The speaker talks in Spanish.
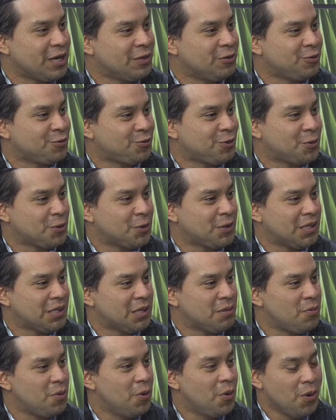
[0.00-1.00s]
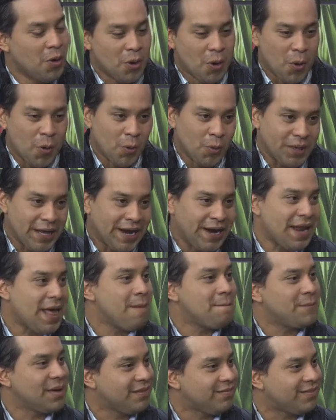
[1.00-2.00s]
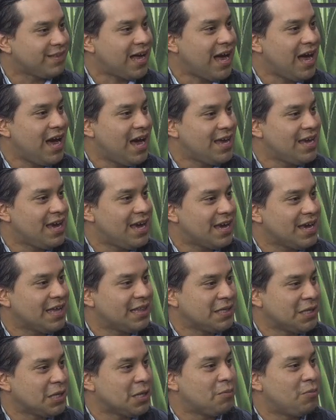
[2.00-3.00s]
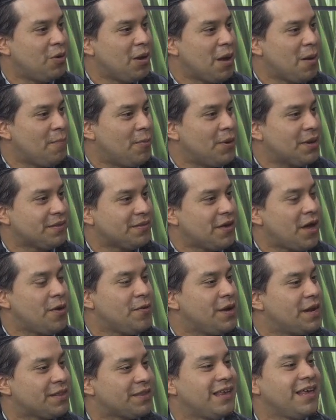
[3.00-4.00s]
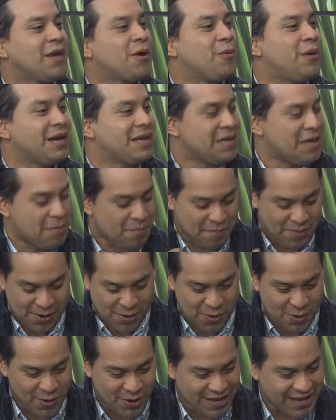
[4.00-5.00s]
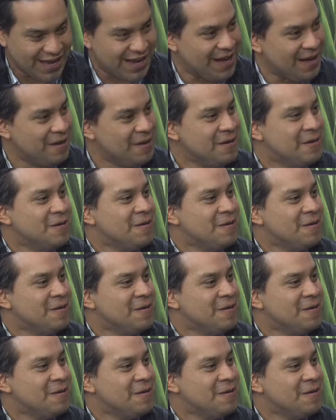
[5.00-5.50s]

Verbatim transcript: nosotros tenemos una gran ventaja y es que tenemos las puertas abiertas de cualquier parroquia,